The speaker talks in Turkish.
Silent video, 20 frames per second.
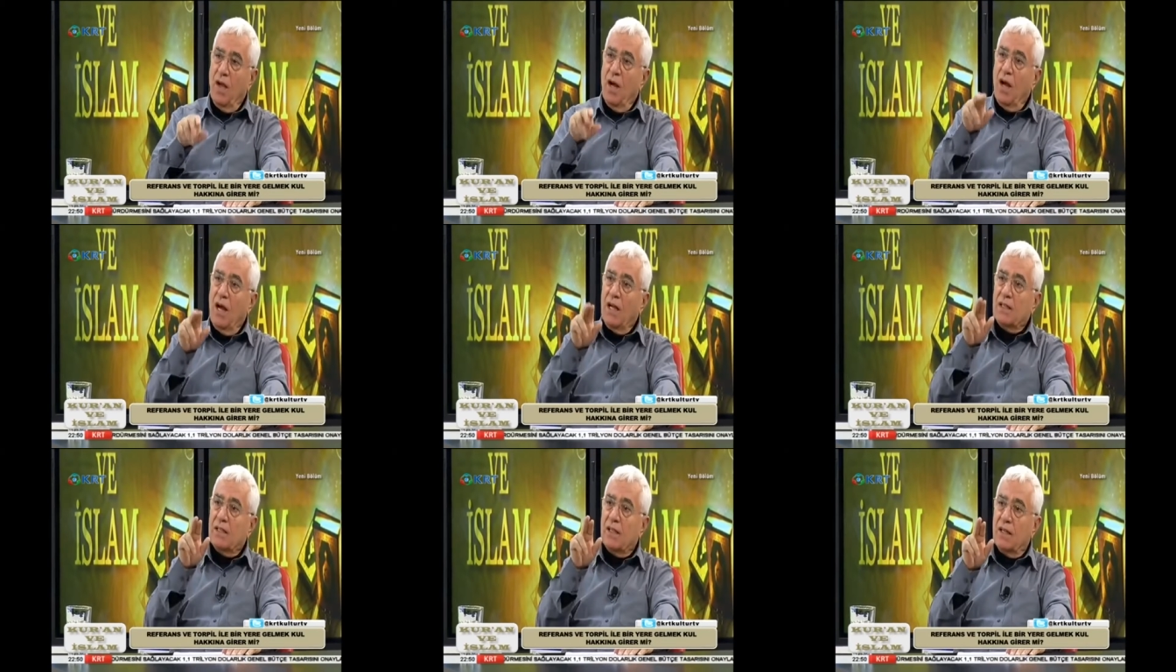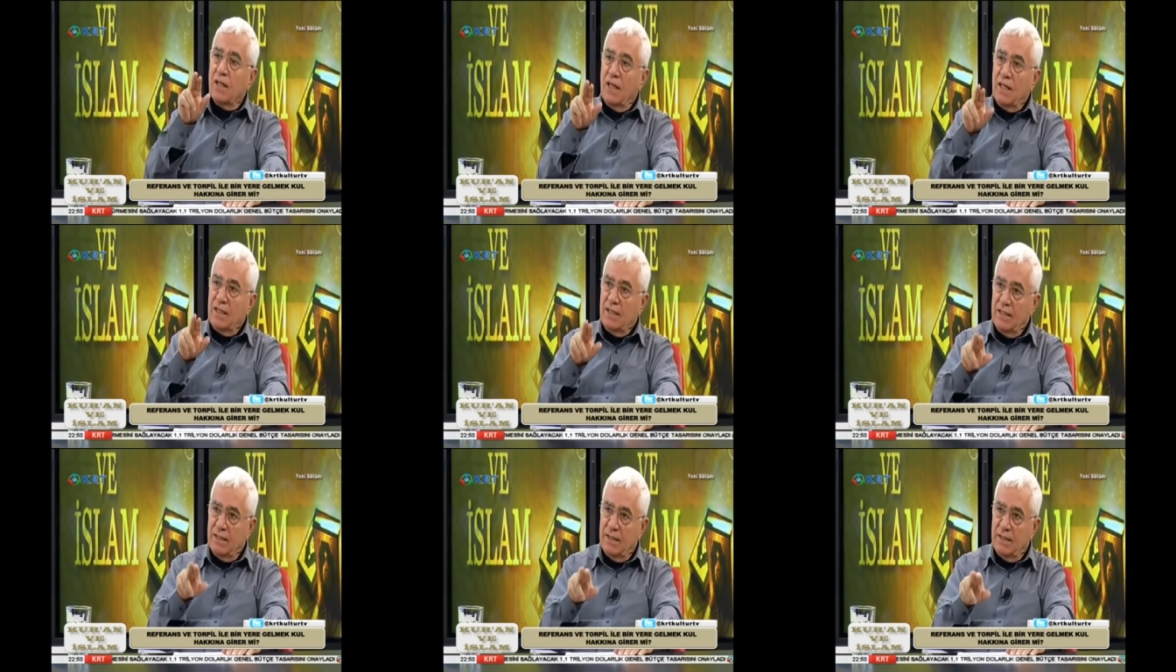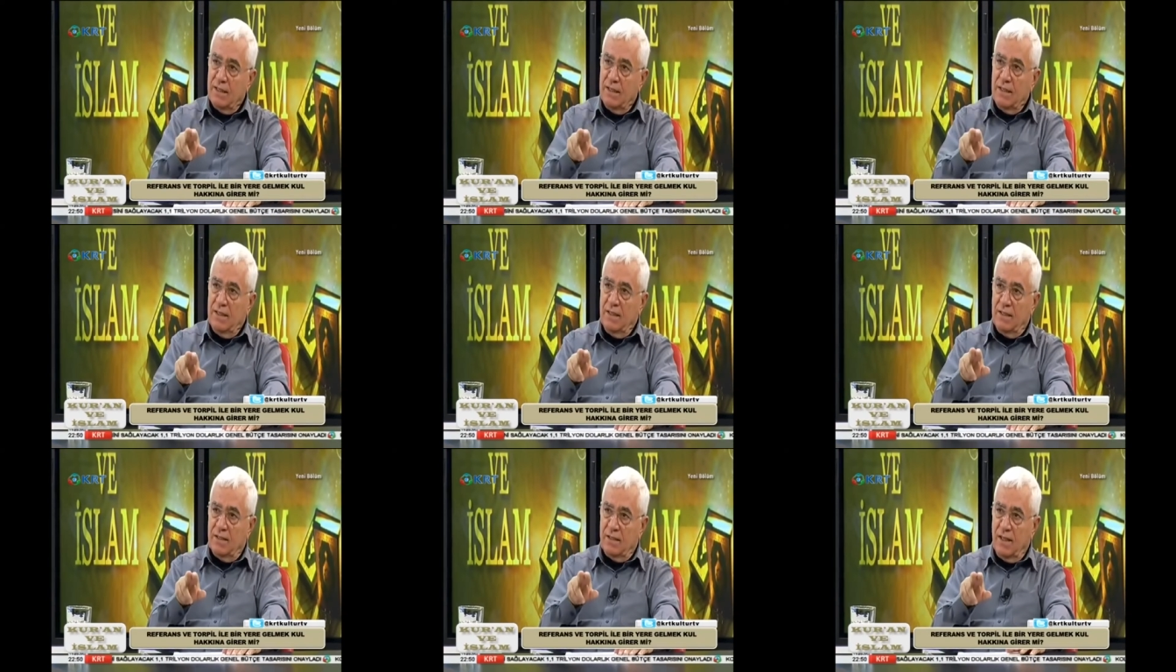Hatırla
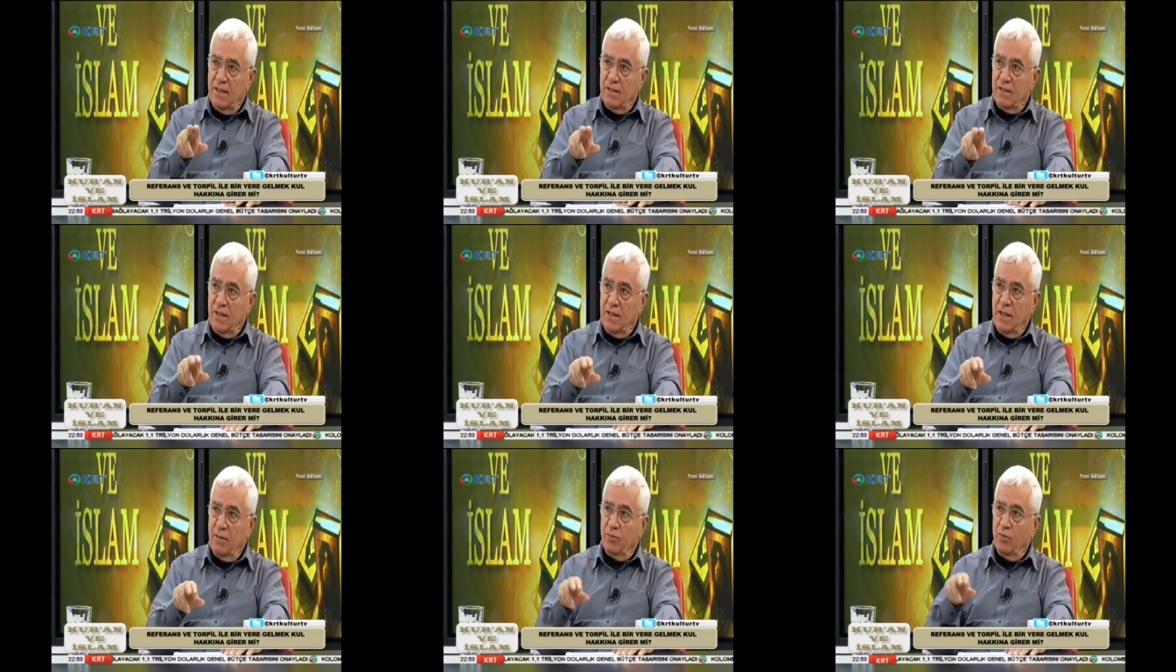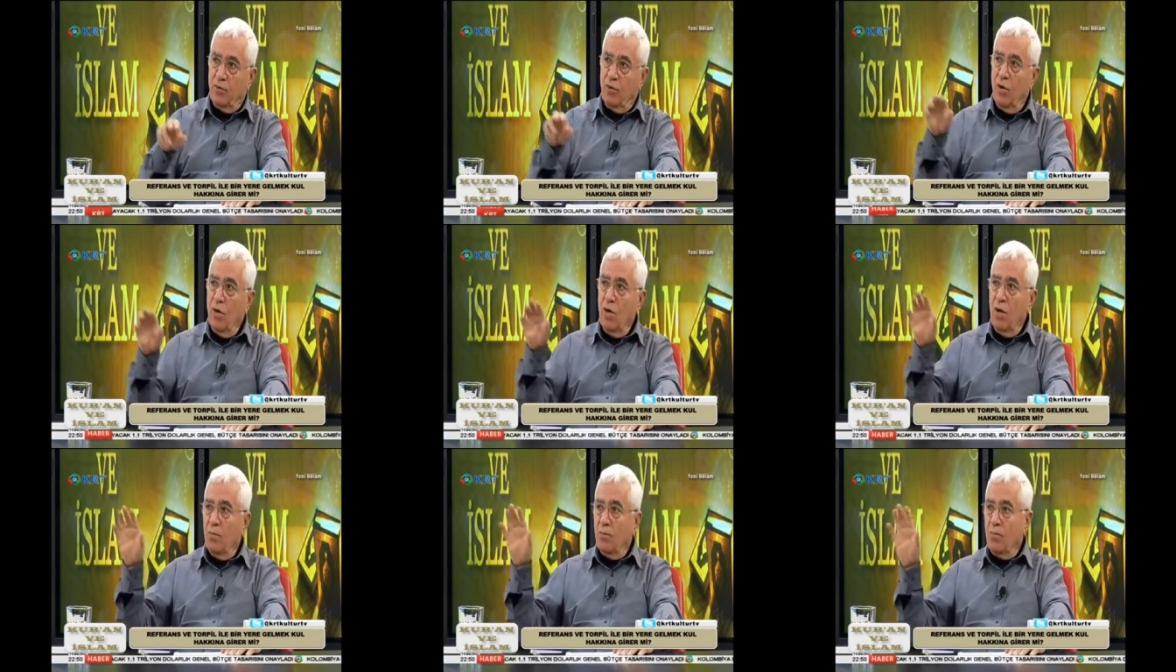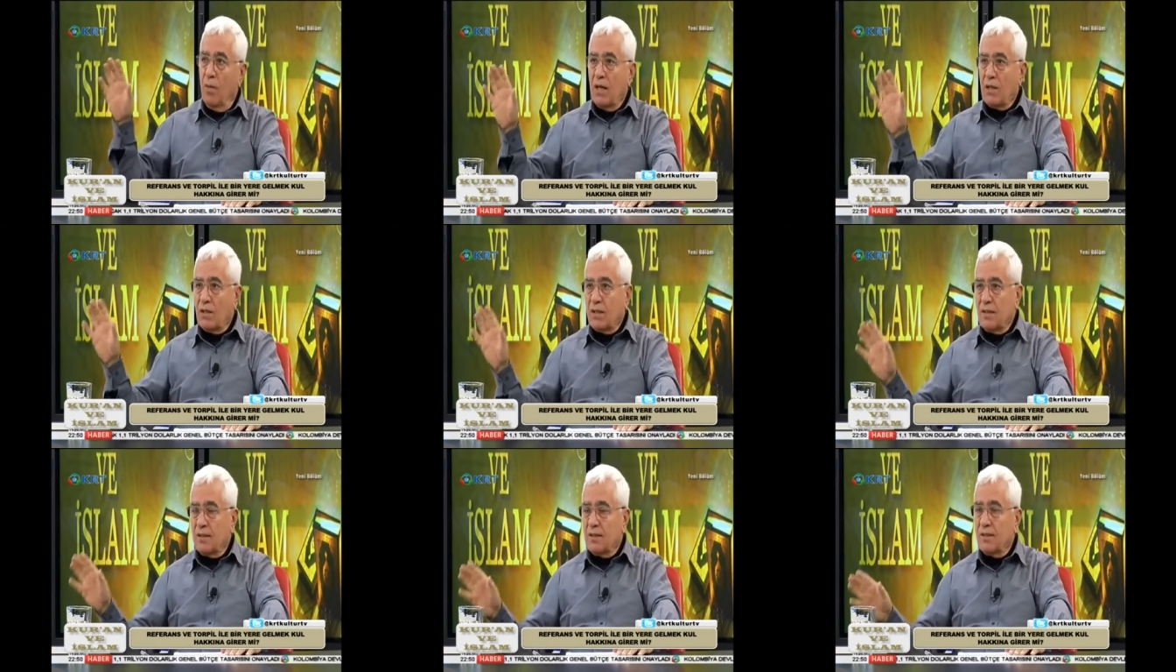girdiği işten şey yapıyor.
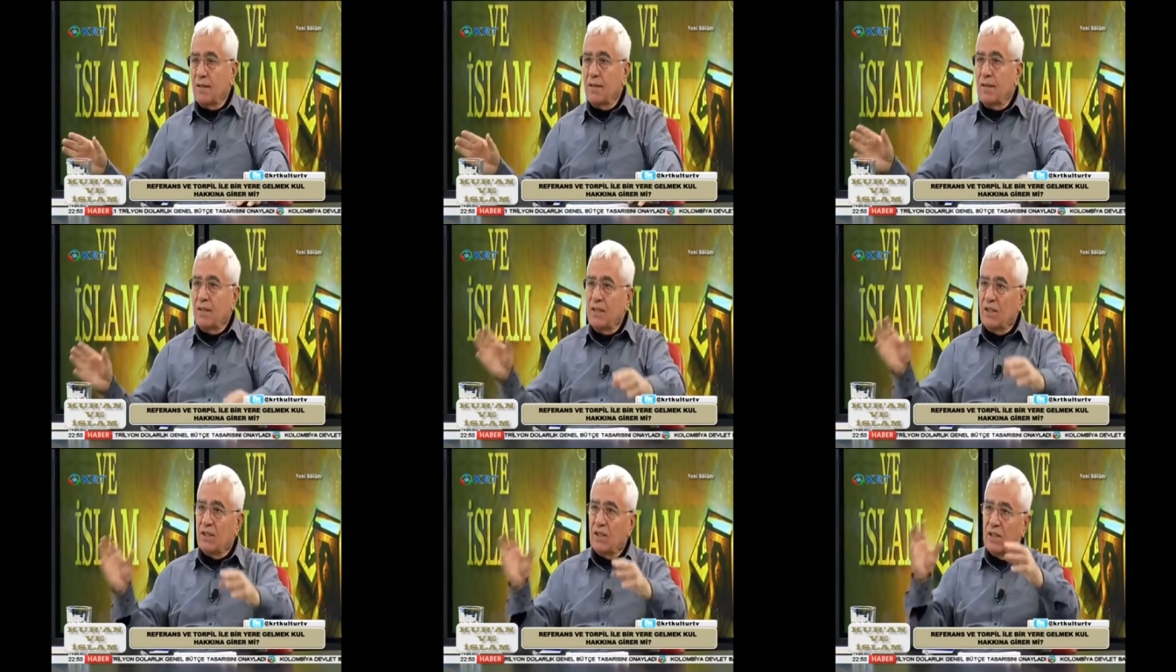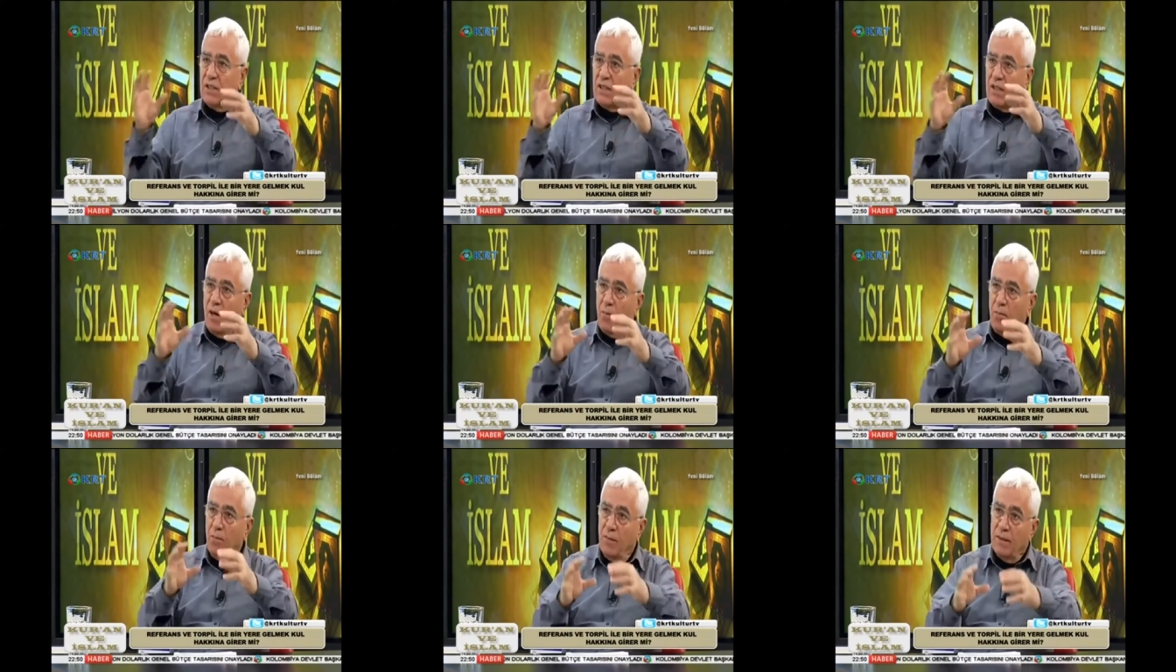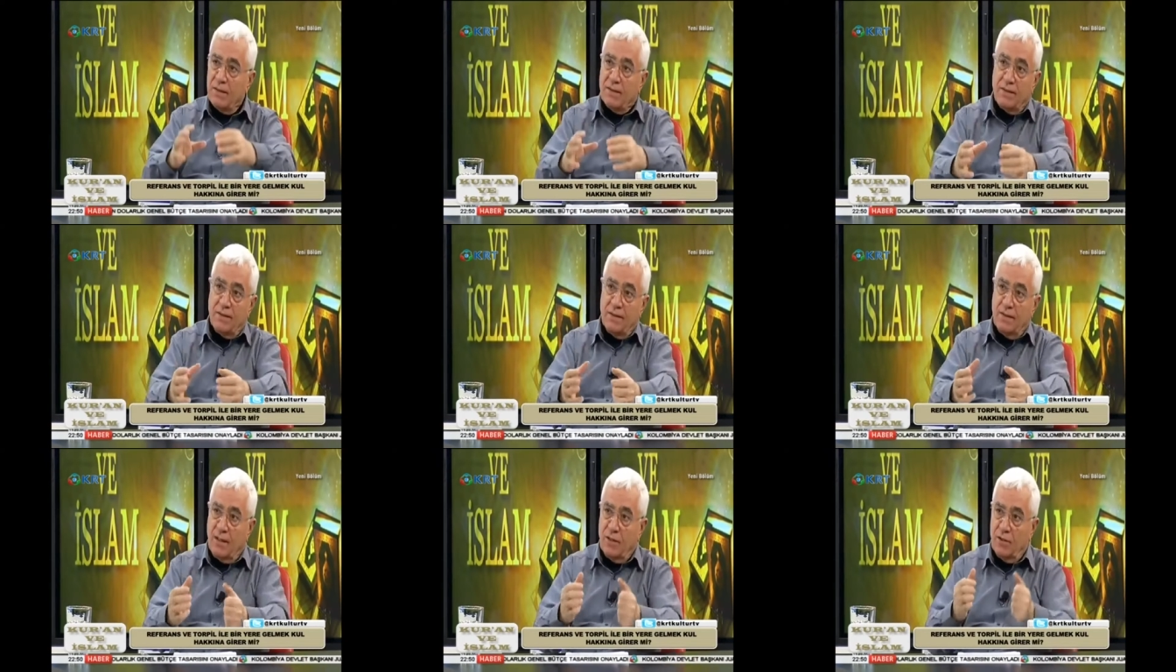Başkasının işini
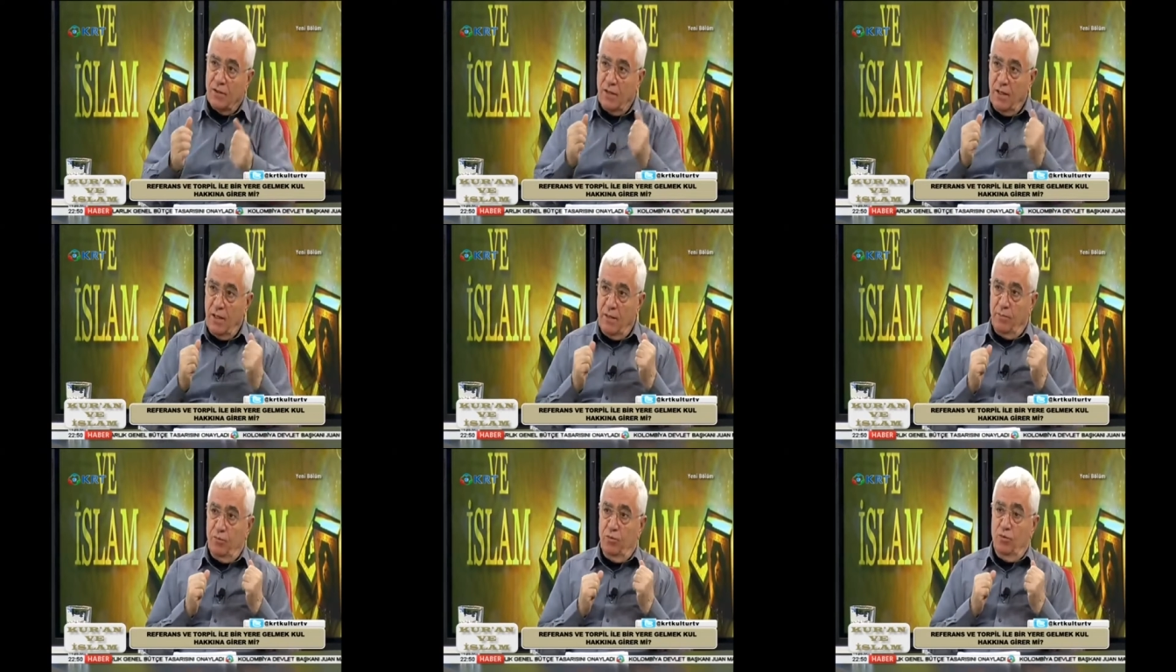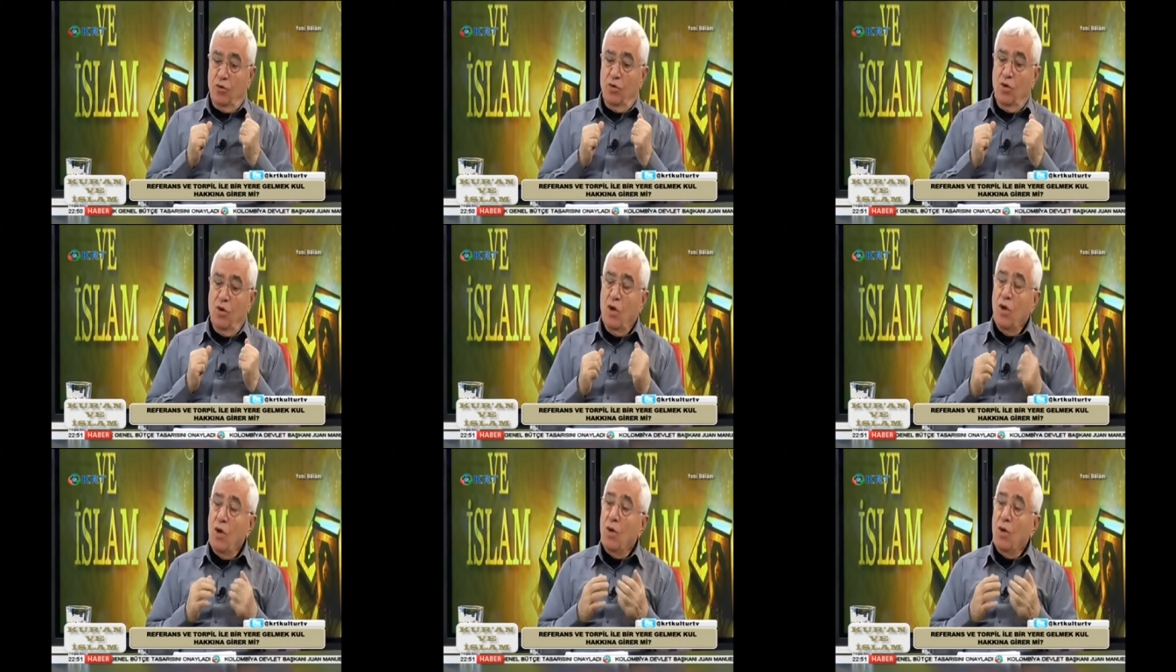kapmasından şey yapıyor.